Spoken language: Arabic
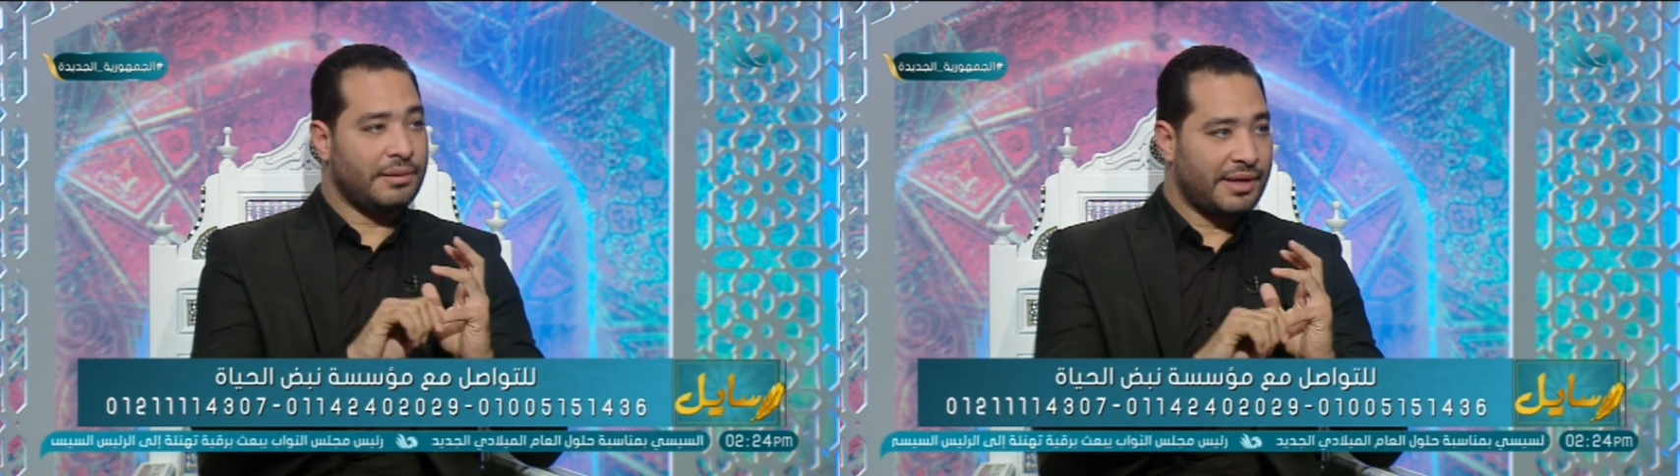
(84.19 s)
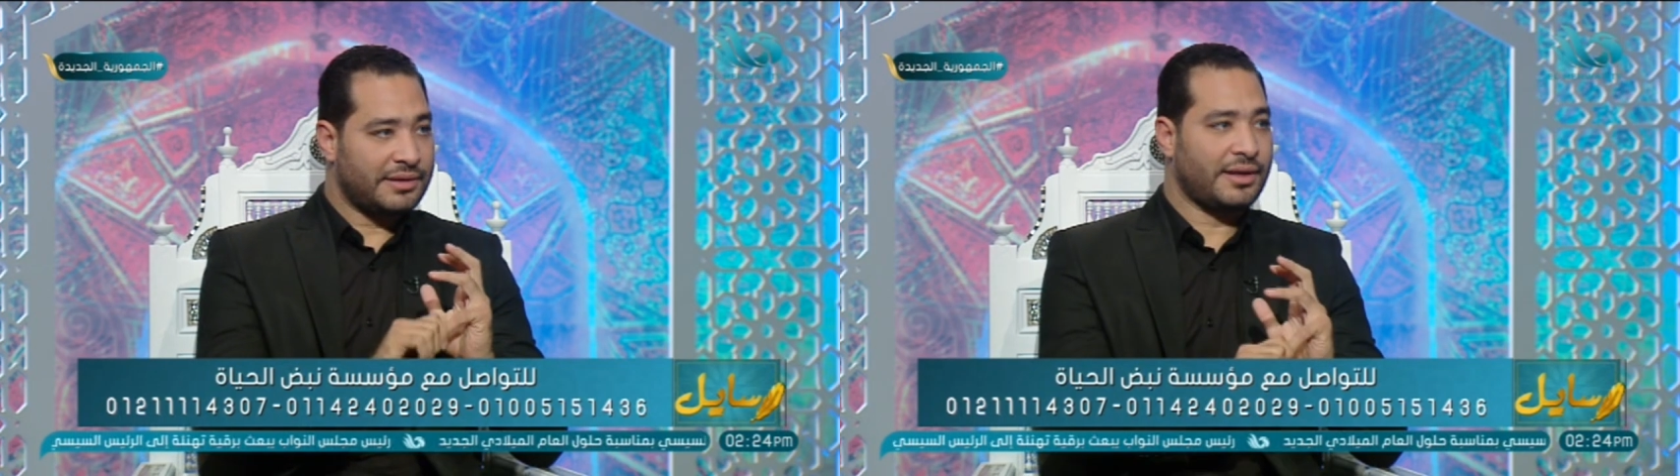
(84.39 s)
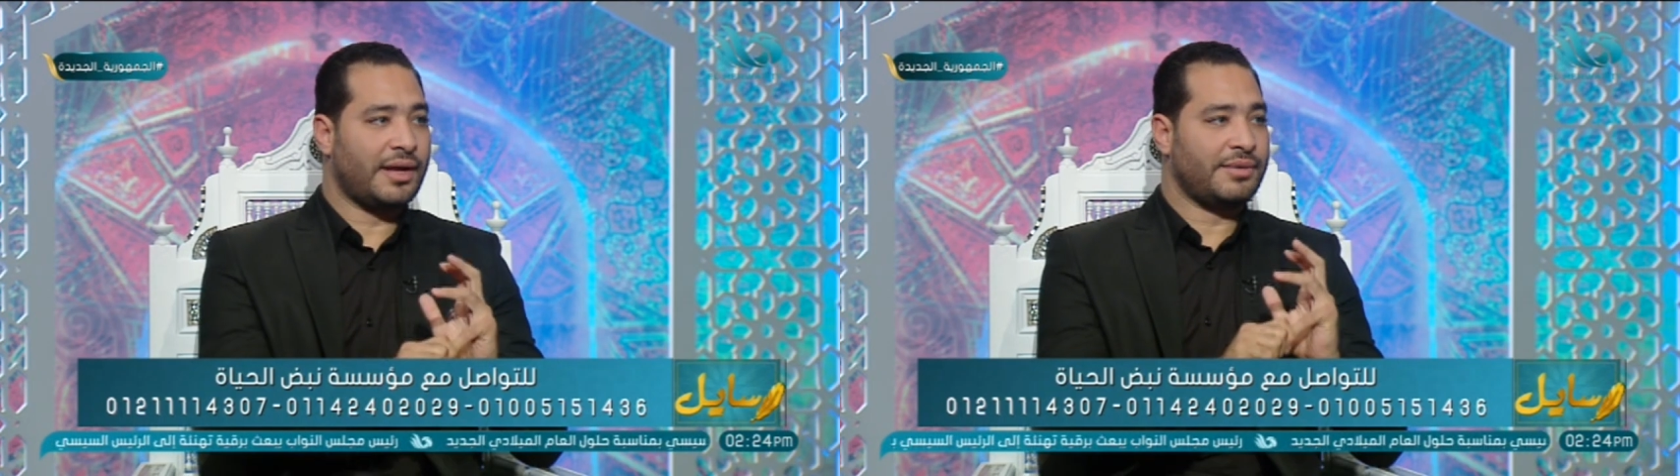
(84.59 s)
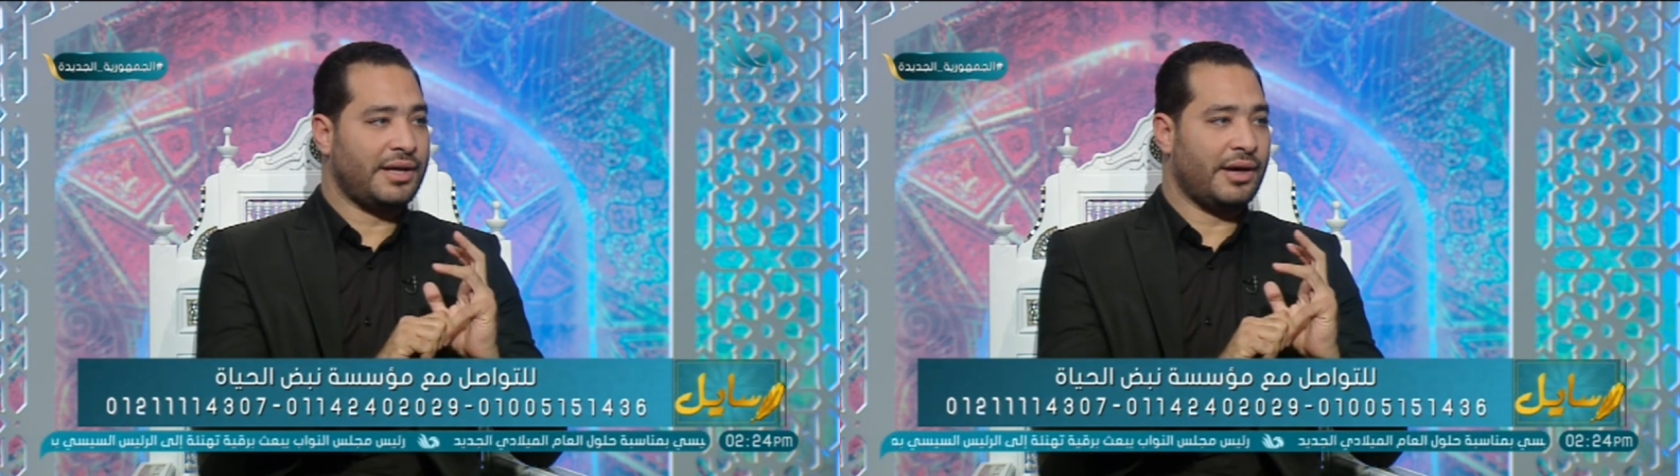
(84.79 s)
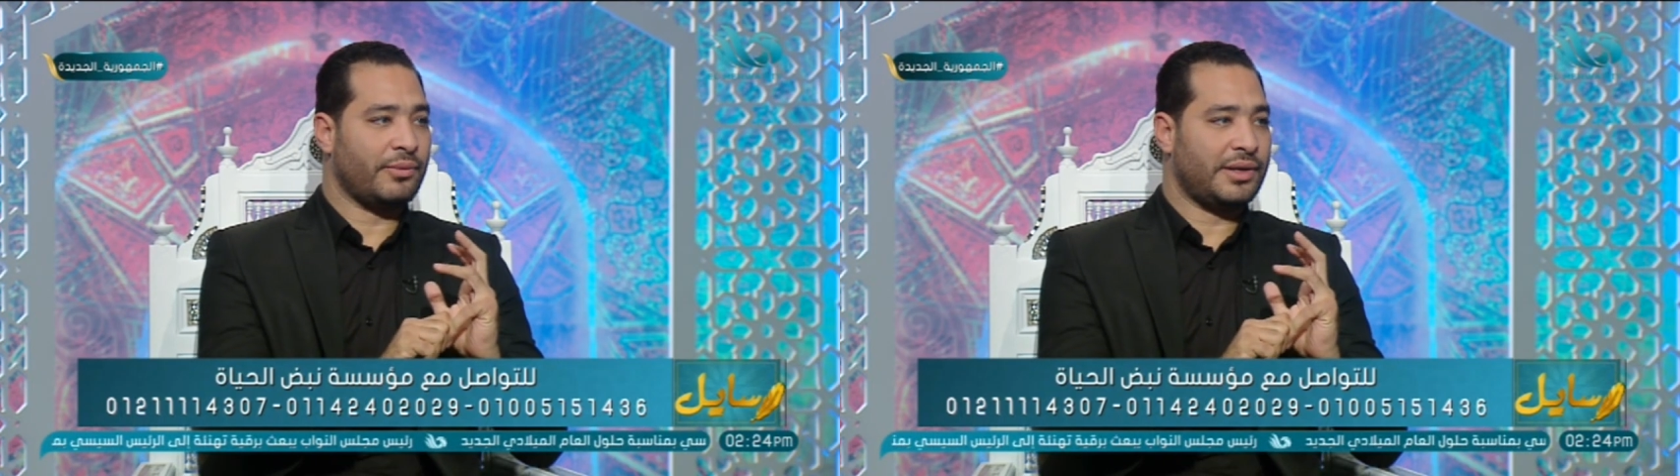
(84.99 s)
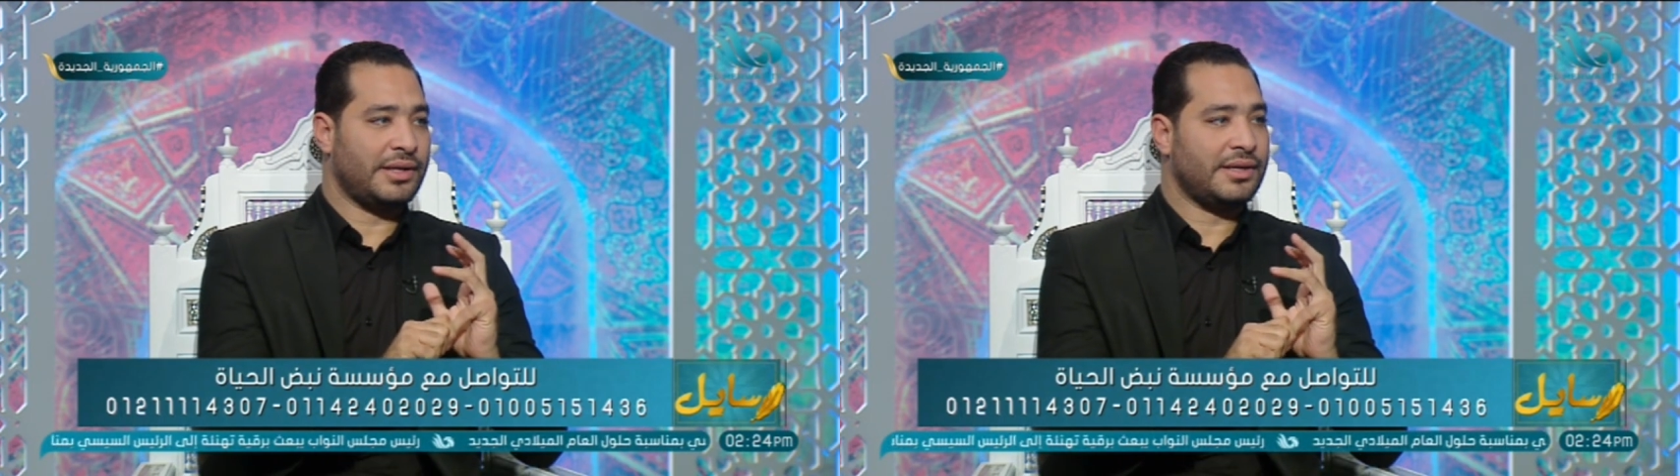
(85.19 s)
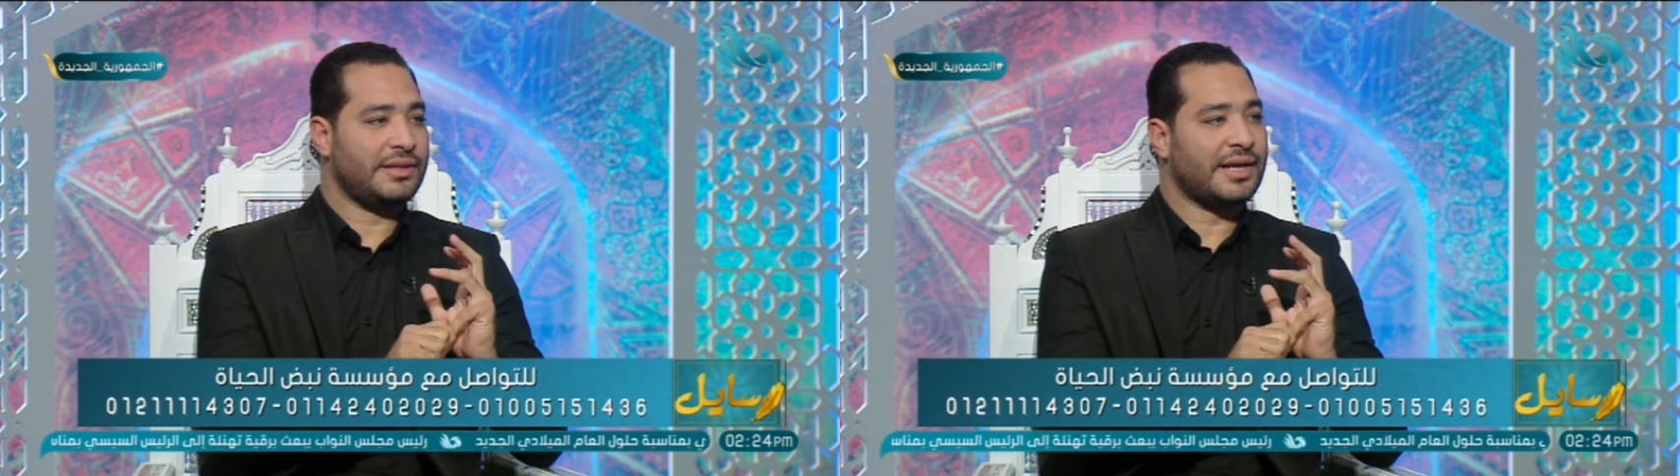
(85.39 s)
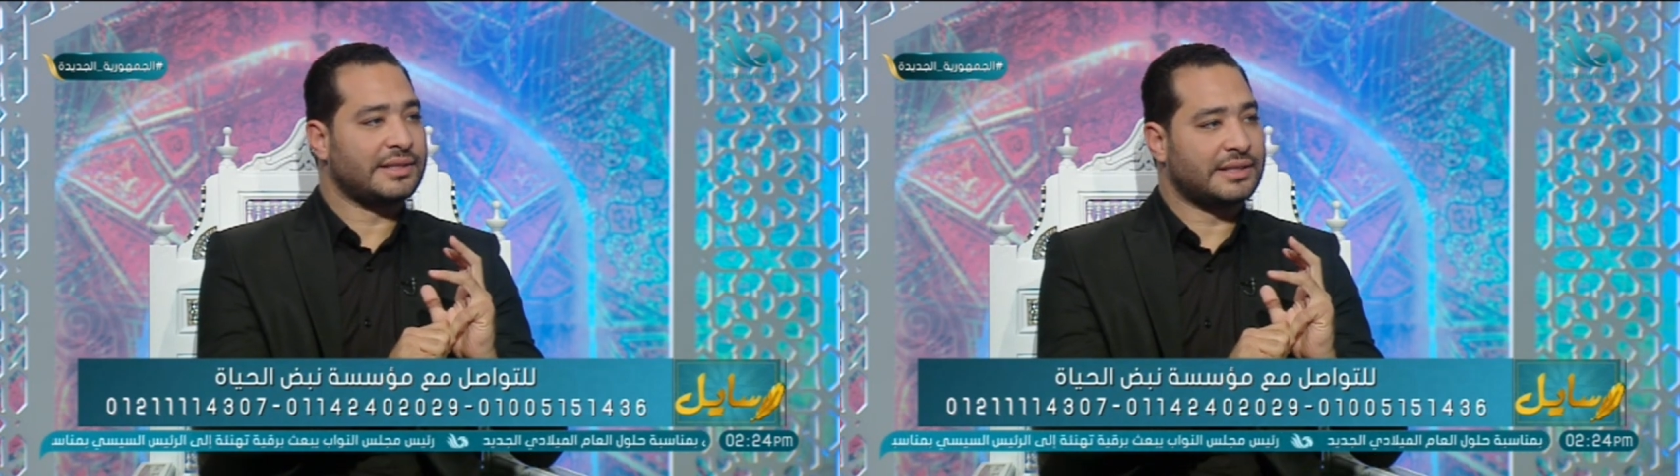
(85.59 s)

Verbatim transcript: يبقى ده الامر الاول ان انت